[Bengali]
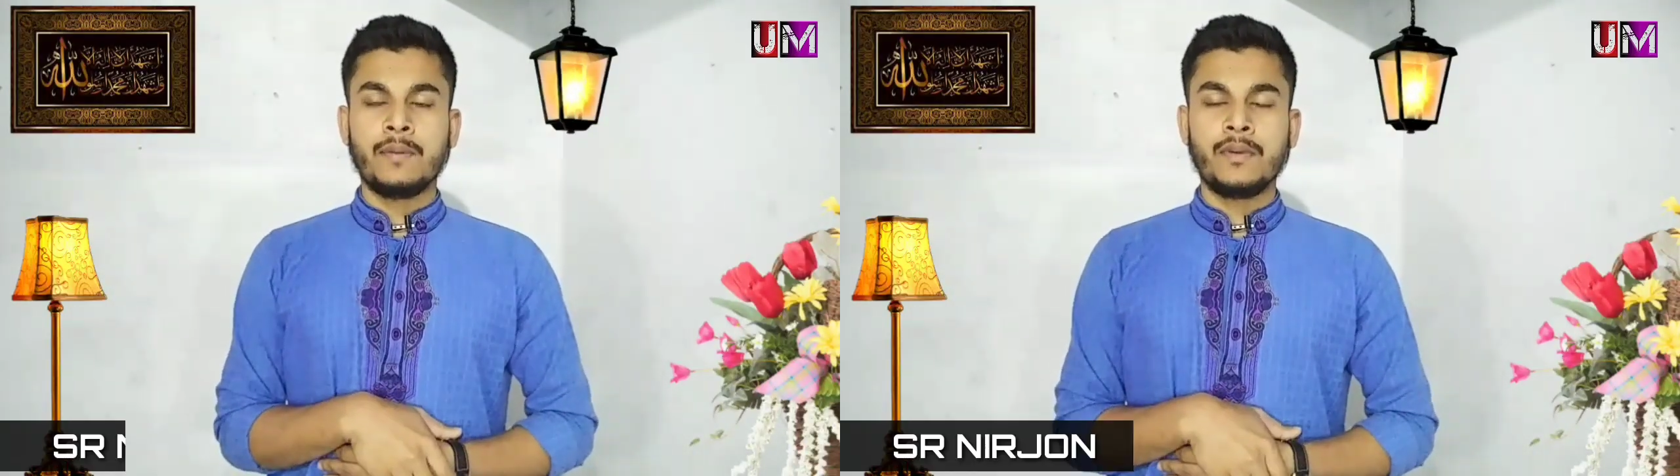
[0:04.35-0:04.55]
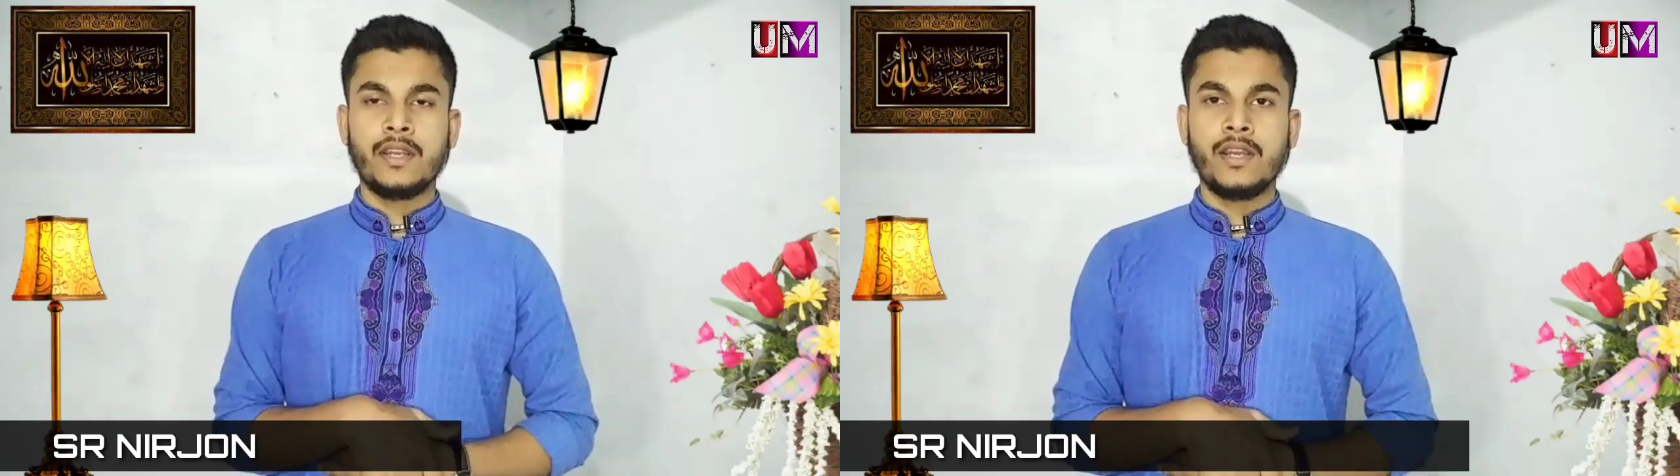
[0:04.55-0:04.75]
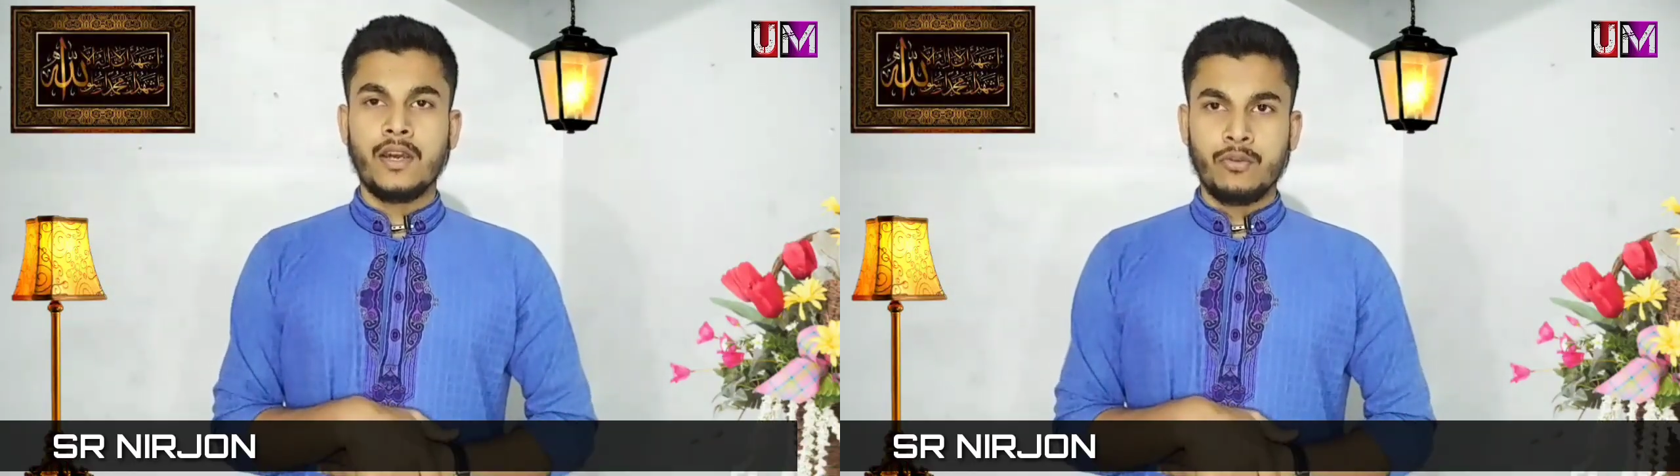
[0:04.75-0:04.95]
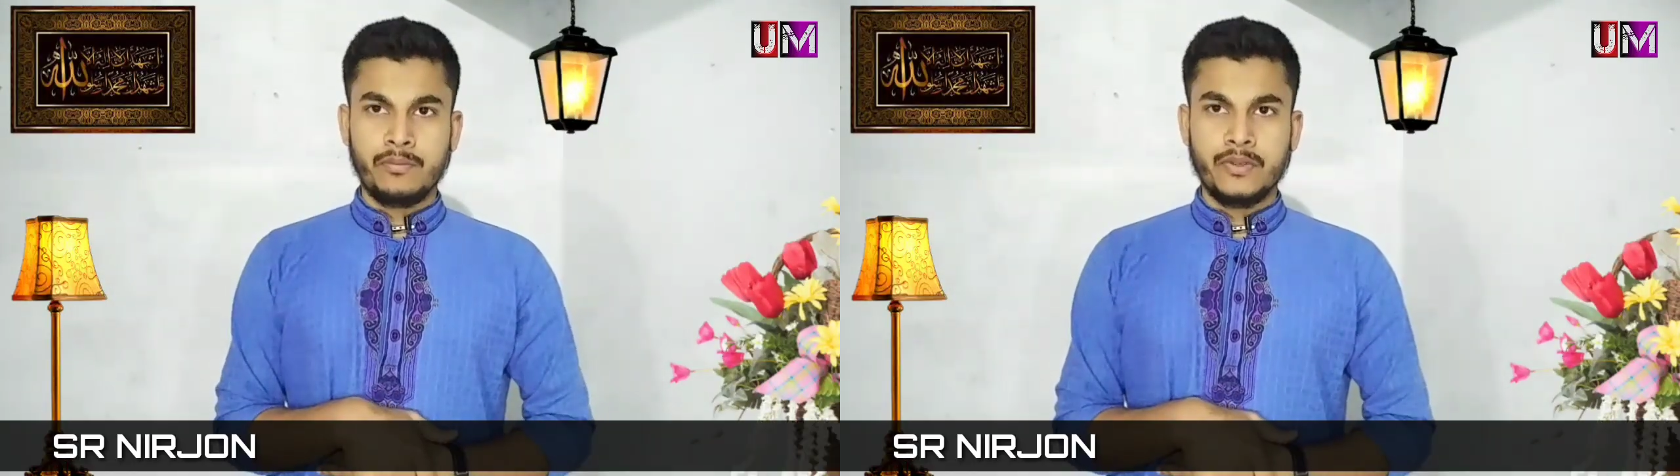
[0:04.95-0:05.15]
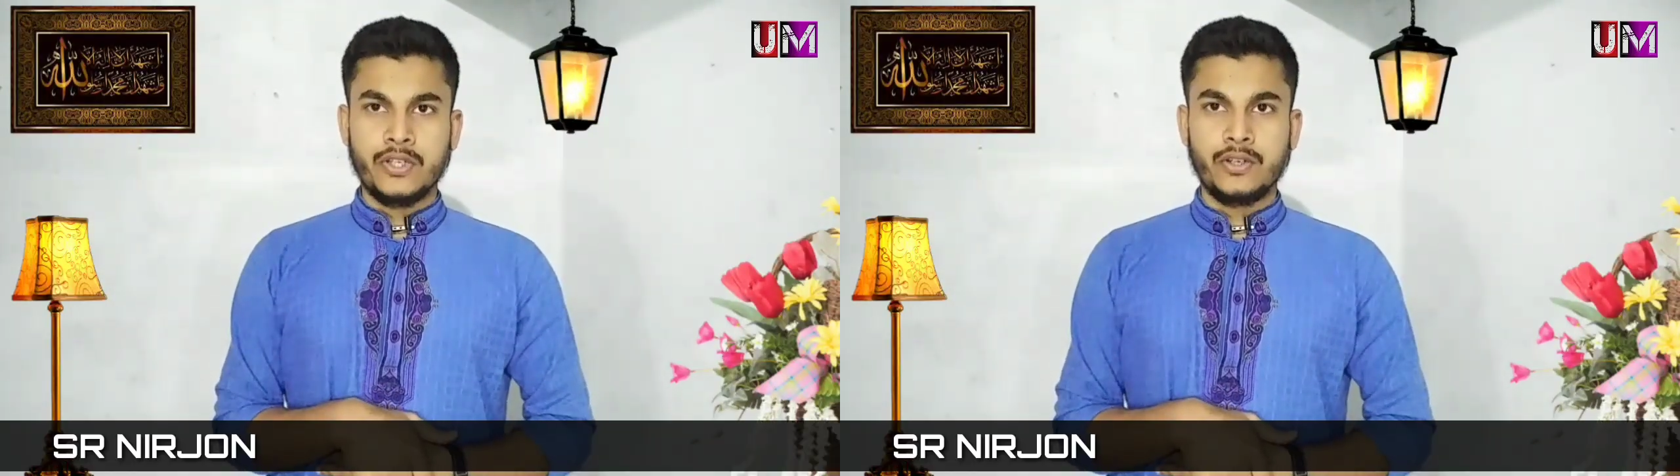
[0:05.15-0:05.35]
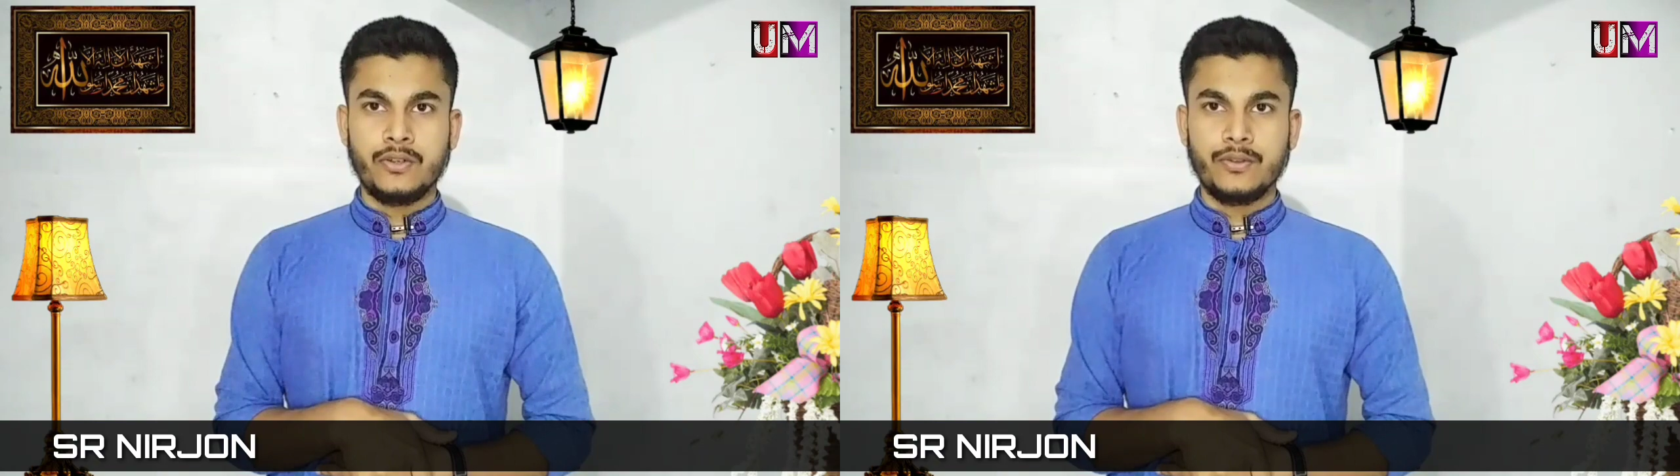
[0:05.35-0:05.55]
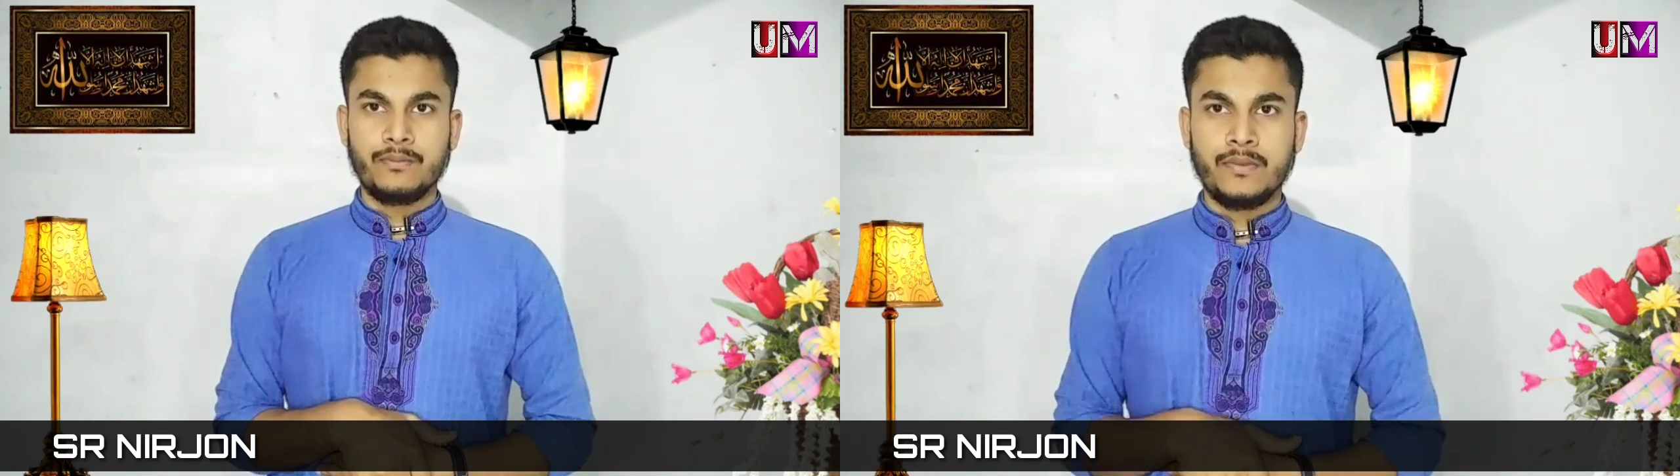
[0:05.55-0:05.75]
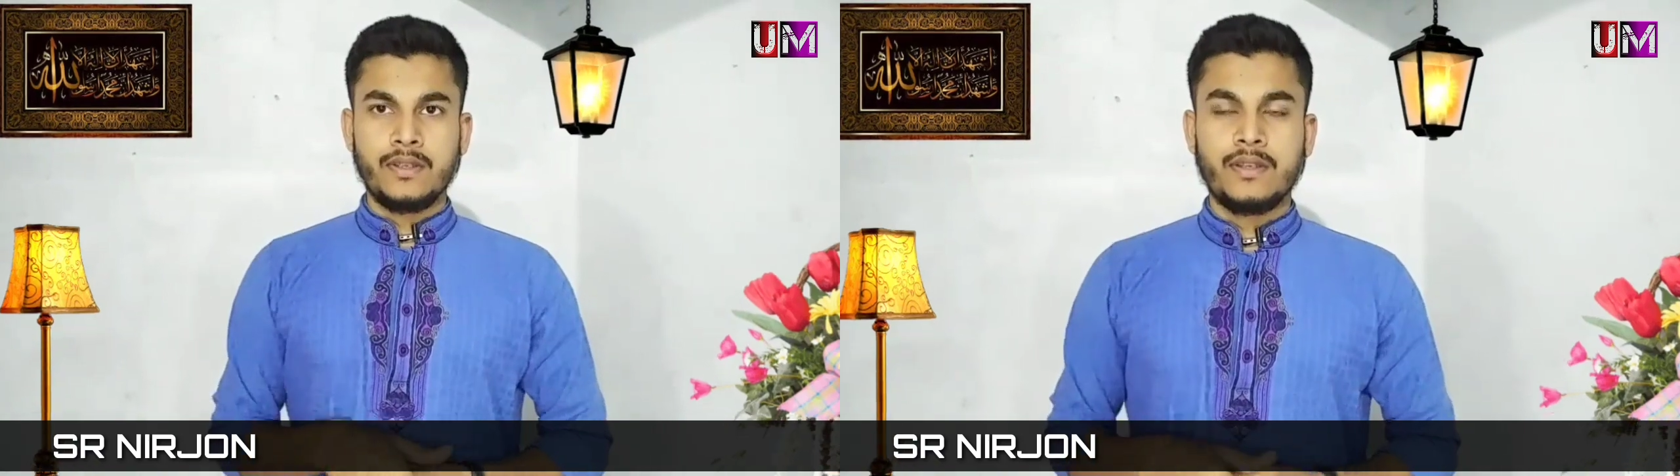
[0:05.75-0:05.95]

আপনাকে আরও একবার স্বাগতম